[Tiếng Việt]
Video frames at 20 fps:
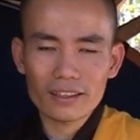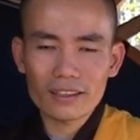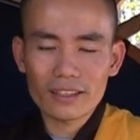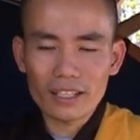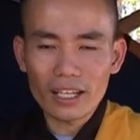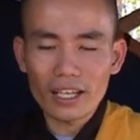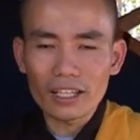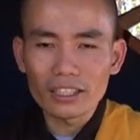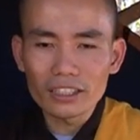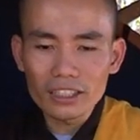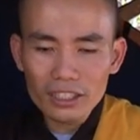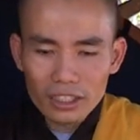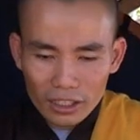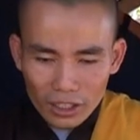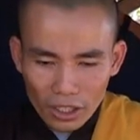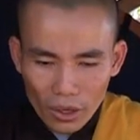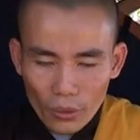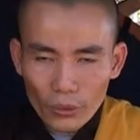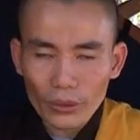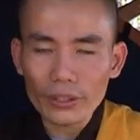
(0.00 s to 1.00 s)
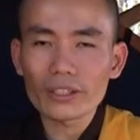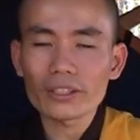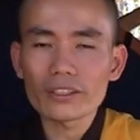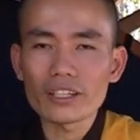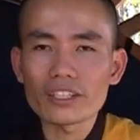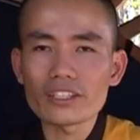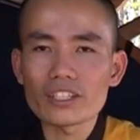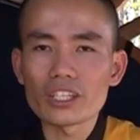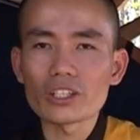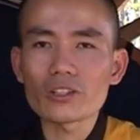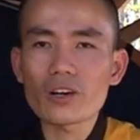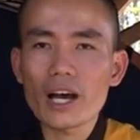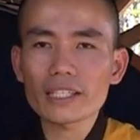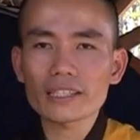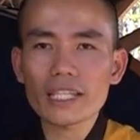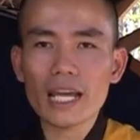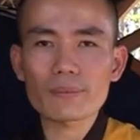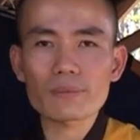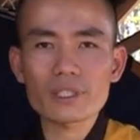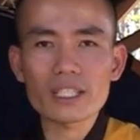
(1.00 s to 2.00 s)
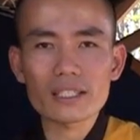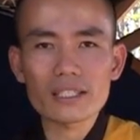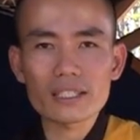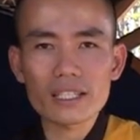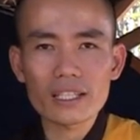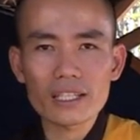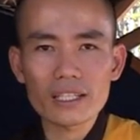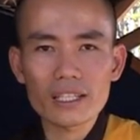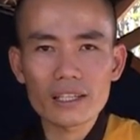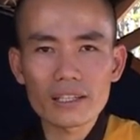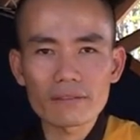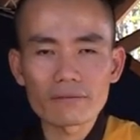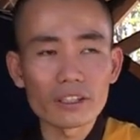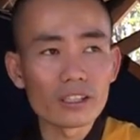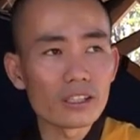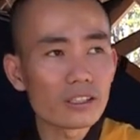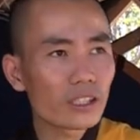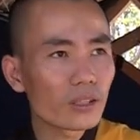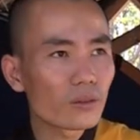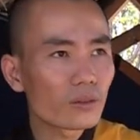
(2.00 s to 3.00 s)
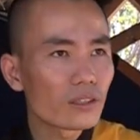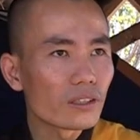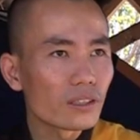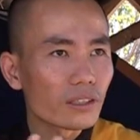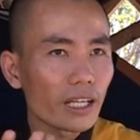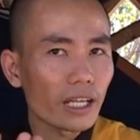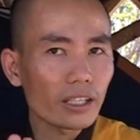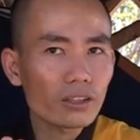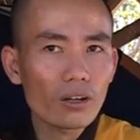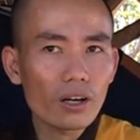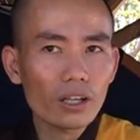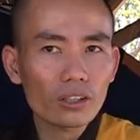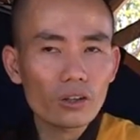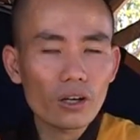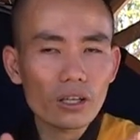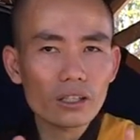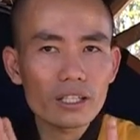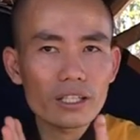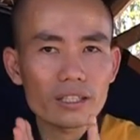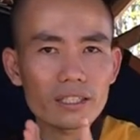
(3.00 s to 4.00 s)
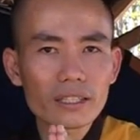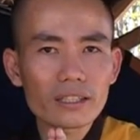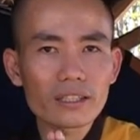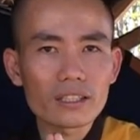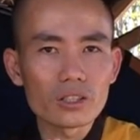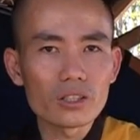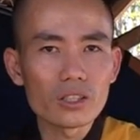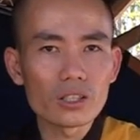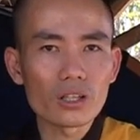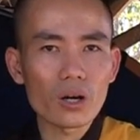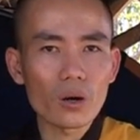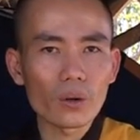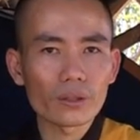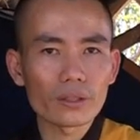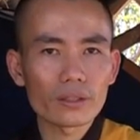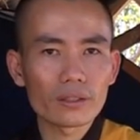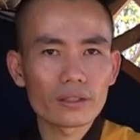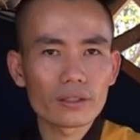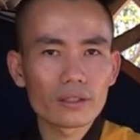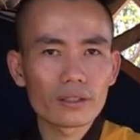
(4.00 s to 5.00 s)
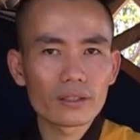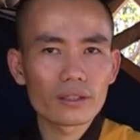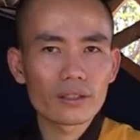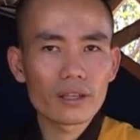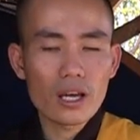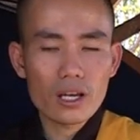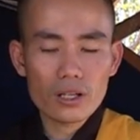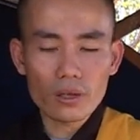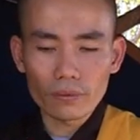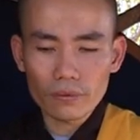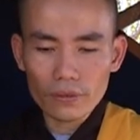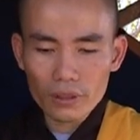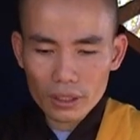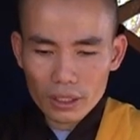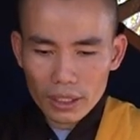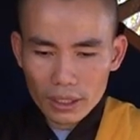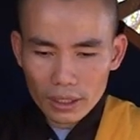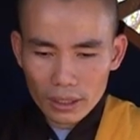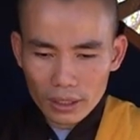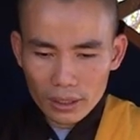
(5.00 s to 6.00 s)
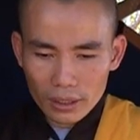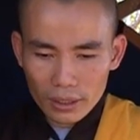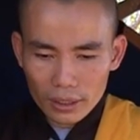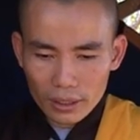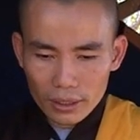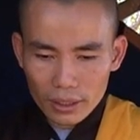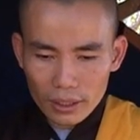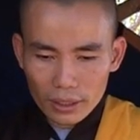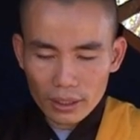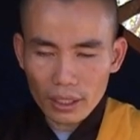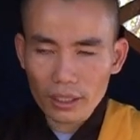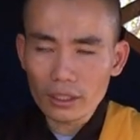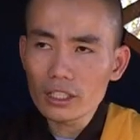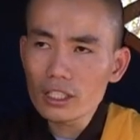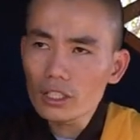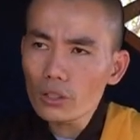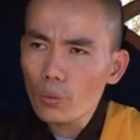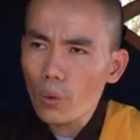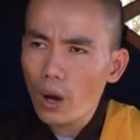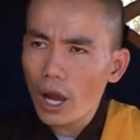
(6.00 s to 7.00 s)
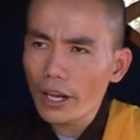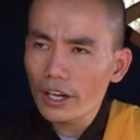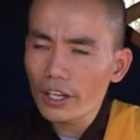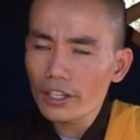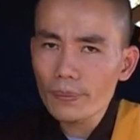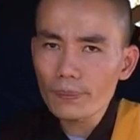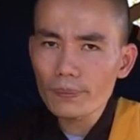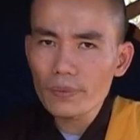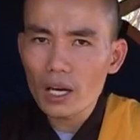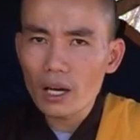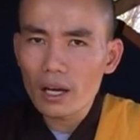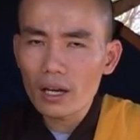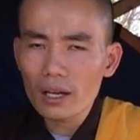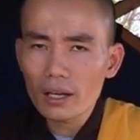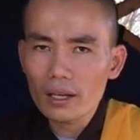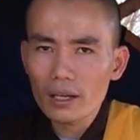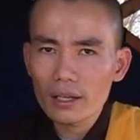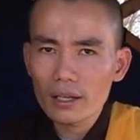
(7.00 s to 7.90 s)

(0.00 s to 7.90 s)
thì là hướng nội để chuyển hóa tham sân si và hướng lên con đường giải thoát thoát ly sanh tử luân hồi còn phước đức ấy, là hướng ngoại để giúp đỡ